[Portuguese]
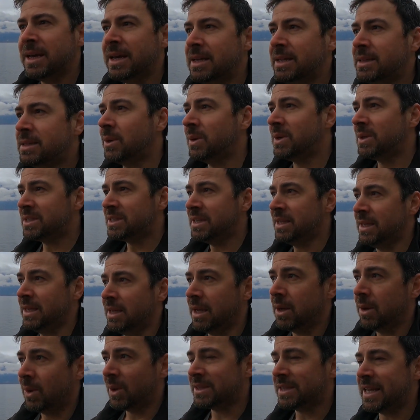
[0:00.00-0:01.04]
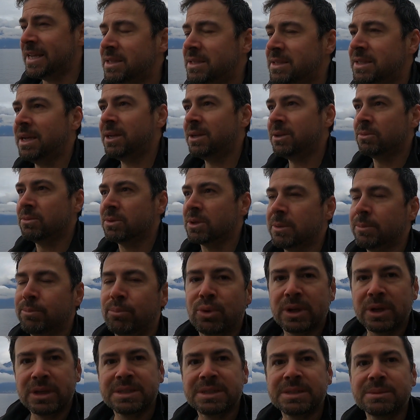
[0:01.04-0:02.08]
Então assim, eu até entendo que
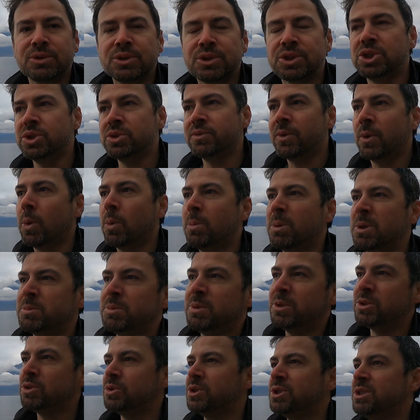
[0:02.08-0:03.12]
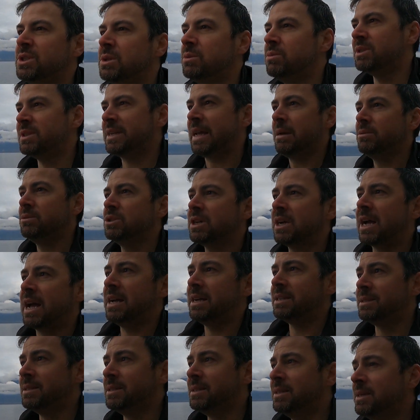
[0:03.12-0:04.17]
por esse motivo algumas pessoas não saem de
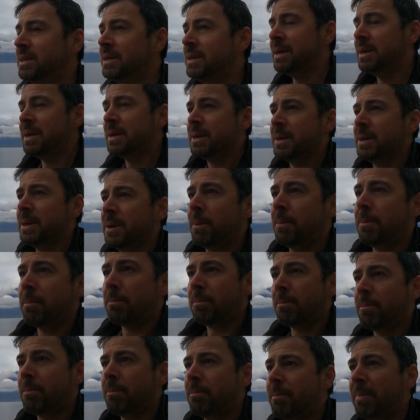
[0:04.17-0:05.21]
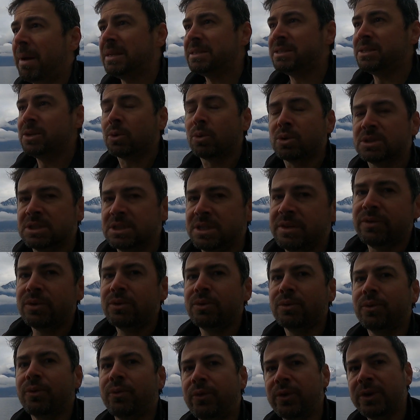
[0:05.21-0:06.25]
casa. Mas inclusive
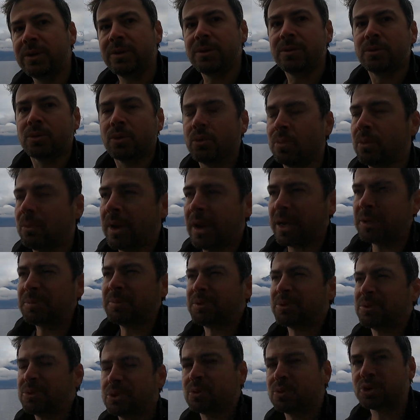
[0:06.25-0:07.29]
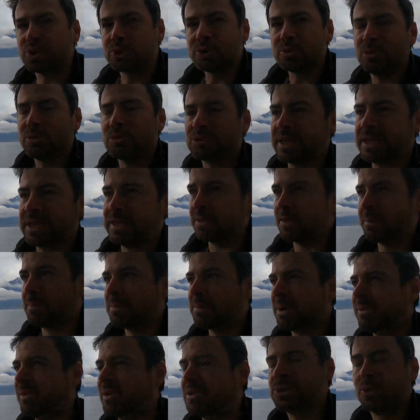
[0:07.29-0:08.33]
no frio, as pessoas costumam sair
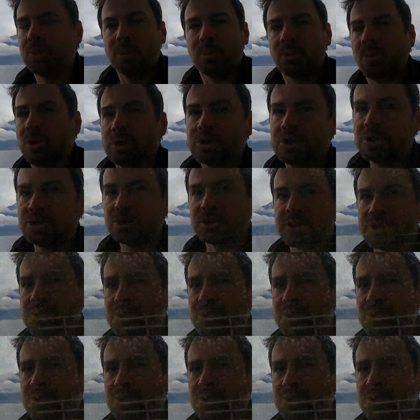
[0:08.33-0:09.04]
para fazer um monte de